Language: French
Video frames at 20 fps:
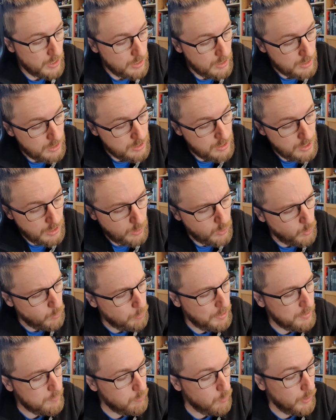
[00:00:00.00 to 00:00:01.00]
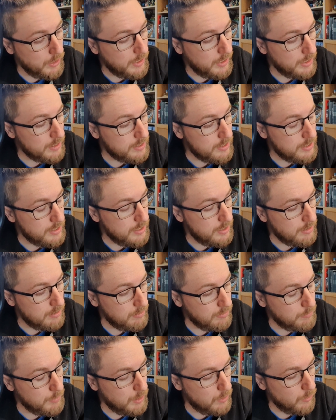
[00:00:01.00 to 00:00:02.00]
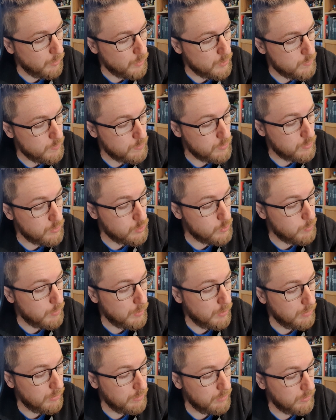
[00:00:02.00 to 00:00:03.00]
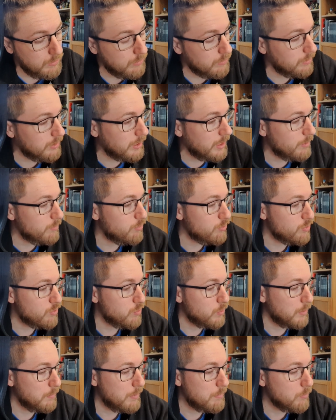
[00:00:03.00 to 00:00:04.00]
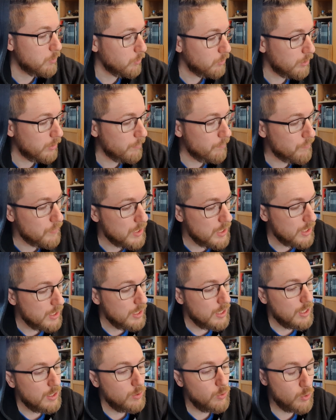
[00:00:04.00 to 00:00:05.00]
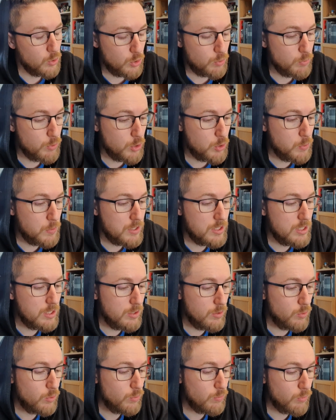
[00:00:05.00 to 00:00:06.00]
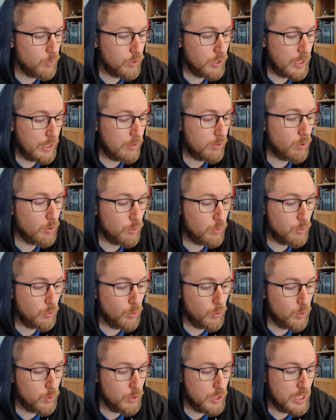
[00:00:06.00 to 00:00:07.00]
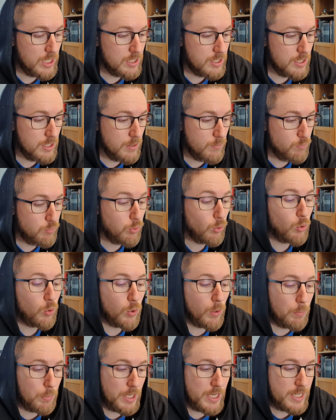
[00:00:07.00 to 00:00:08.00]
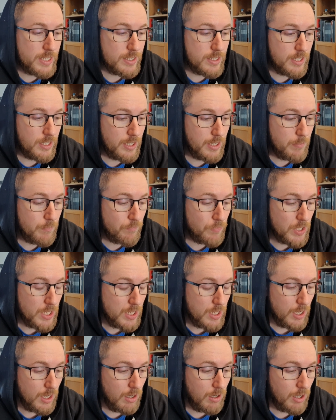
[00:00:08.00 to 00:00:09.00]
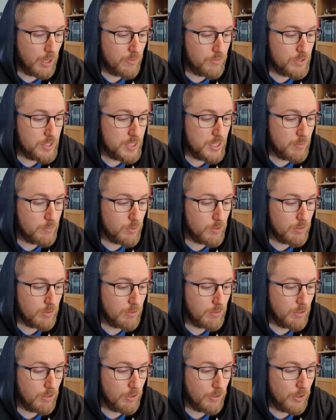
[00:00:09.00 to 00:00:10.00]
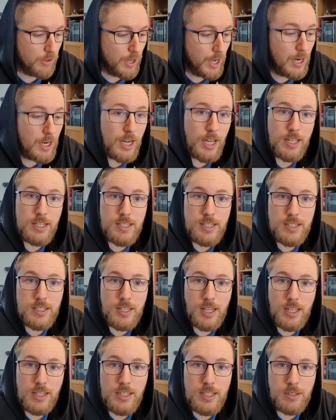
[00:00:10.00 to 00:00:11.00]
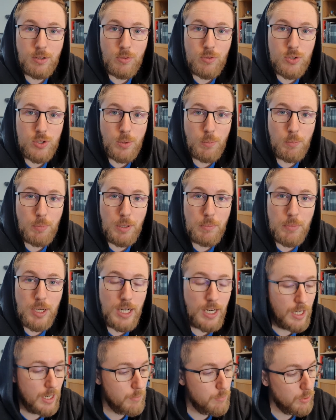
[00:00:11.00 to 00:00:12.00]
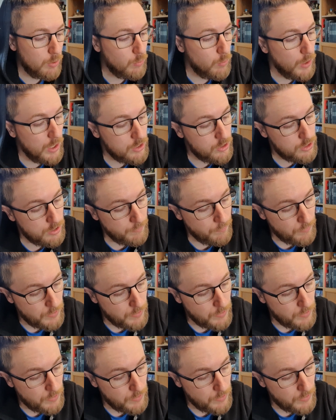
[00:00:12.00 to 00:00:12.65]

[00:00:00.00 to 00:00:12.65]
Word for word: qui est complètement éclaté, euh, malheureusement, parce que je prends très peu soin de mes montres. Donc je me suis dit, une montre à 30 euros connectée, pourquoi pas essayer Alors évidemment, euh, elle a un design qui ressemble pas mal à l'Apple Watch,